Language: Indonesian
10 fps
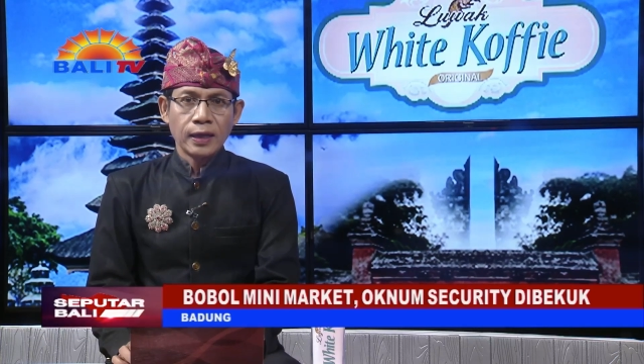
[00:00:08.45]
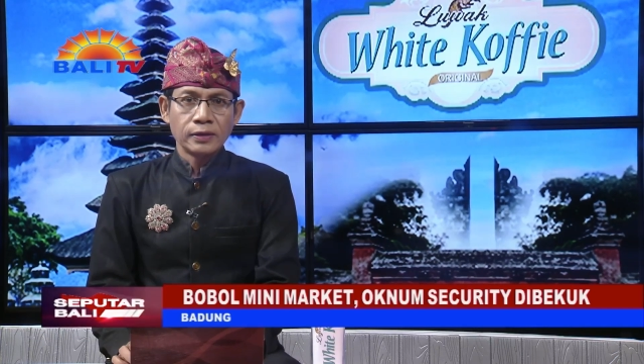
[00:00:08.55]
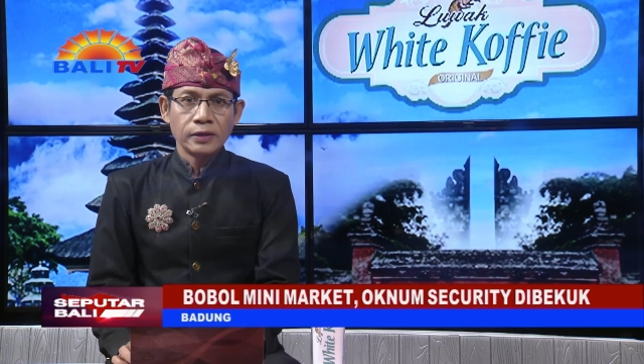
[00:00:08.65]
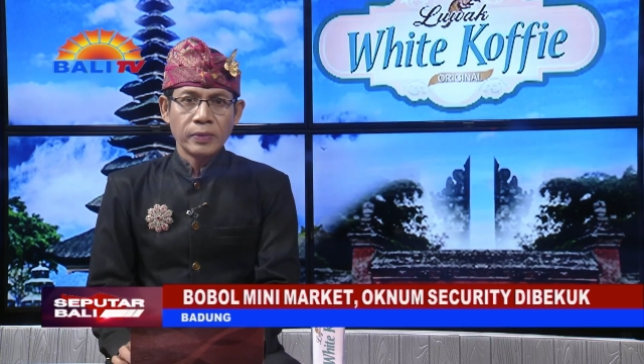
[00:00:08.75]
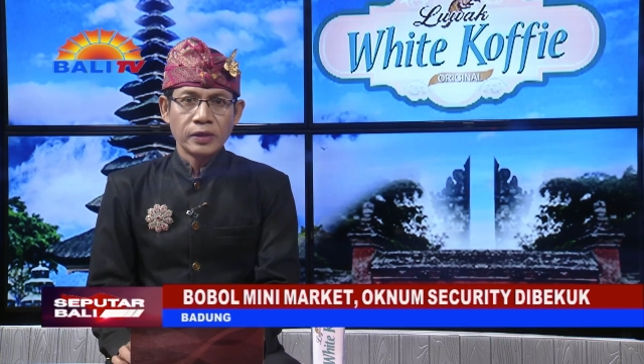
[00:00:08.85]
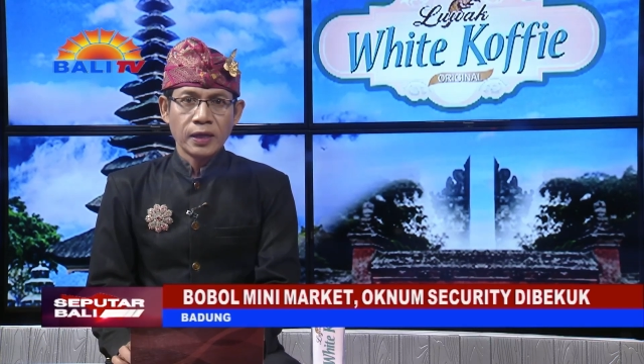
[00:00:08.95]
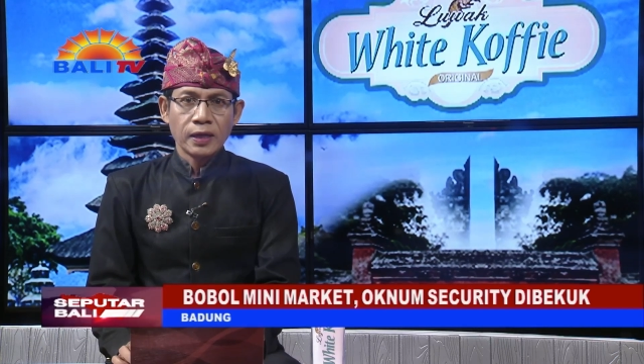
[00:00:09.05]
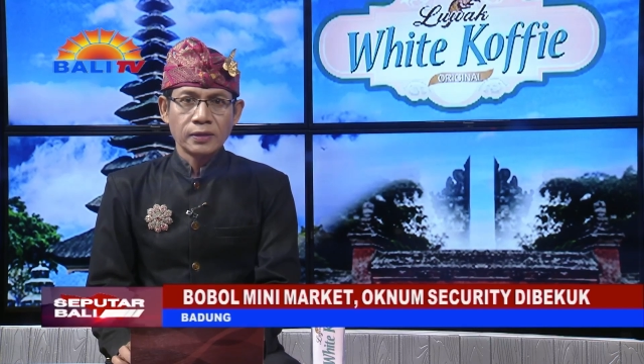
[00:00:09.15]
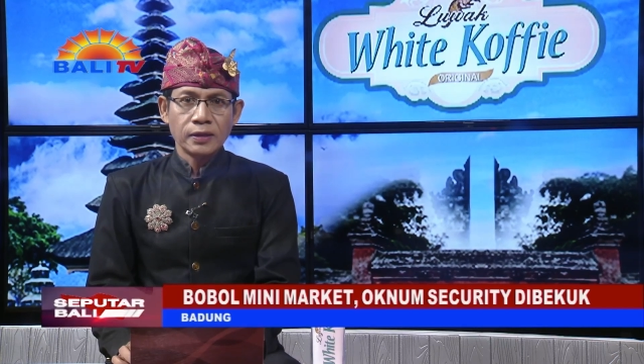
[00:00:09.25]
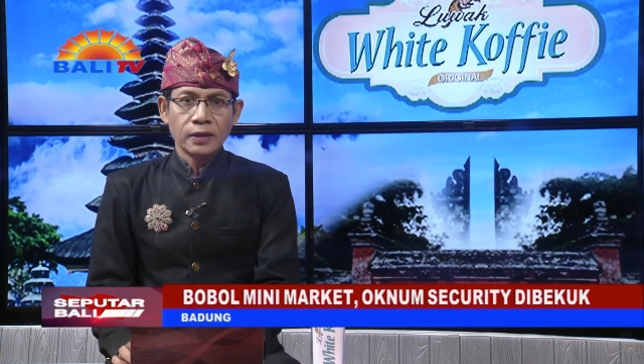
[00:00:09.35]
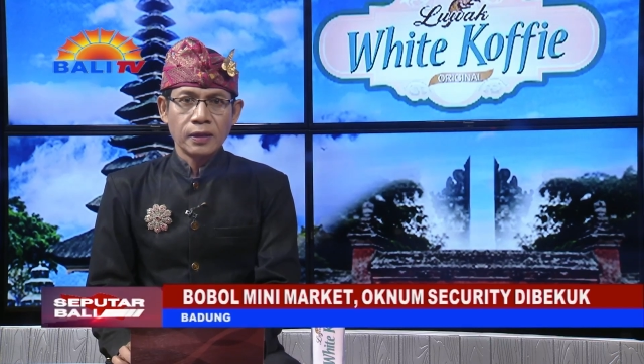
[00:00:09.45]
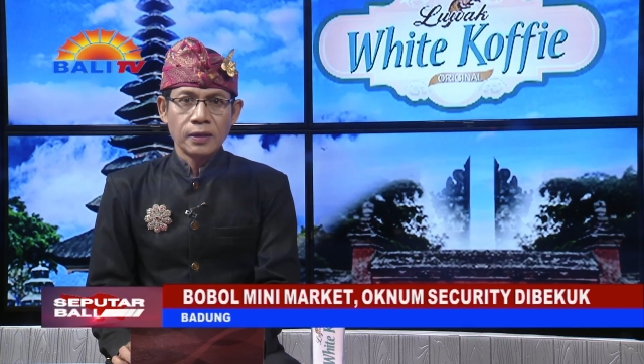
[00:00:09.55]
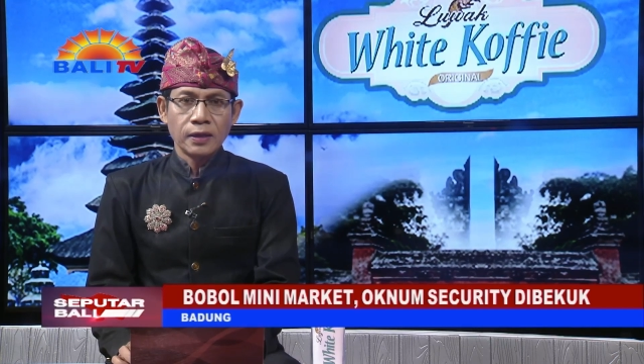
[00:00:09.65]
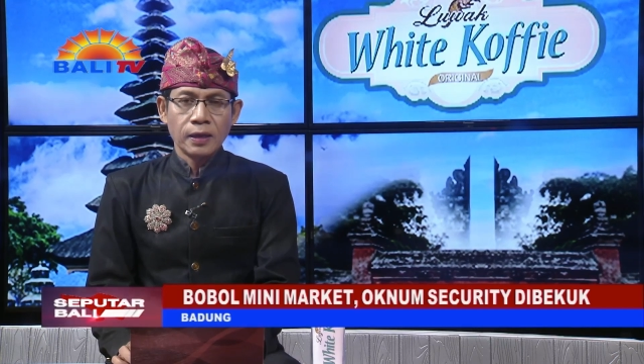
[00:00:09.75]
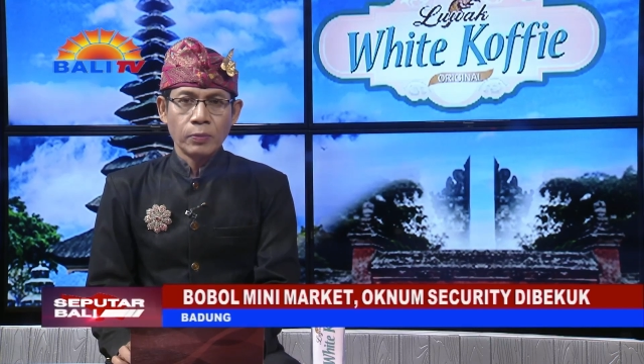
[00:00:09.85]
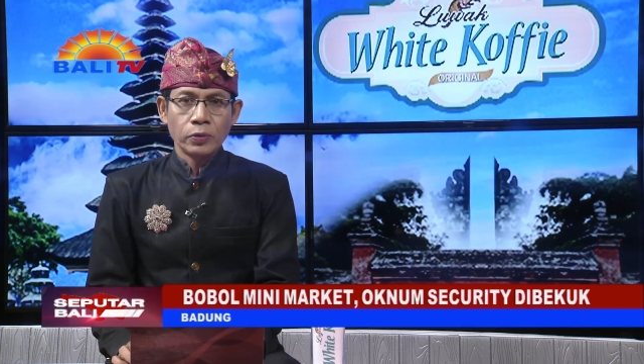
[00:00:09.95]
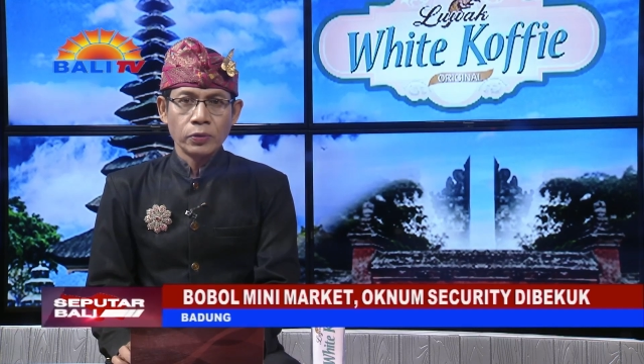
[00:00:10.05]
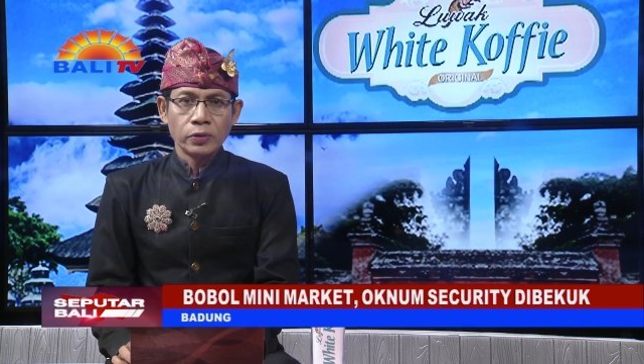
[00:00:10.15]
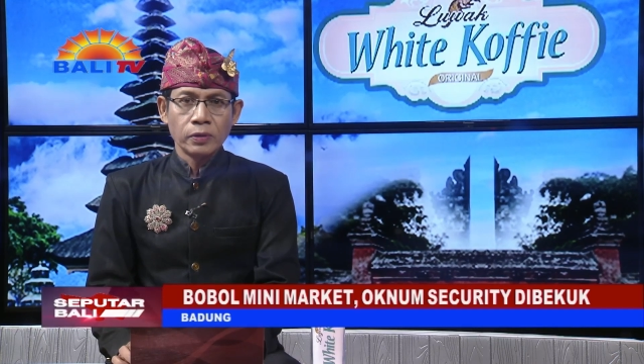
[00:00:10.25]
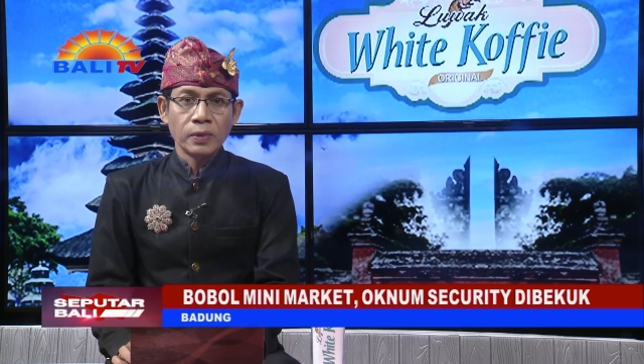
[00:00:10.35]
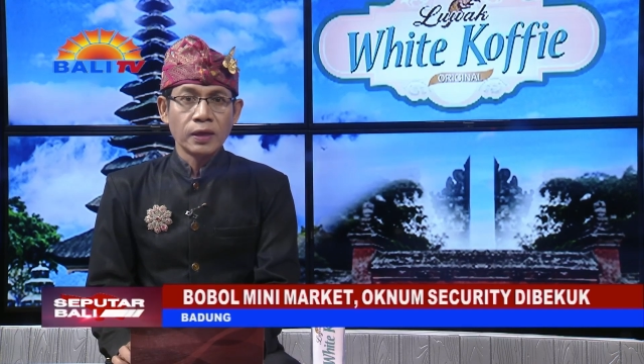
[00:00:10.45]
laci meja kasir dengan modus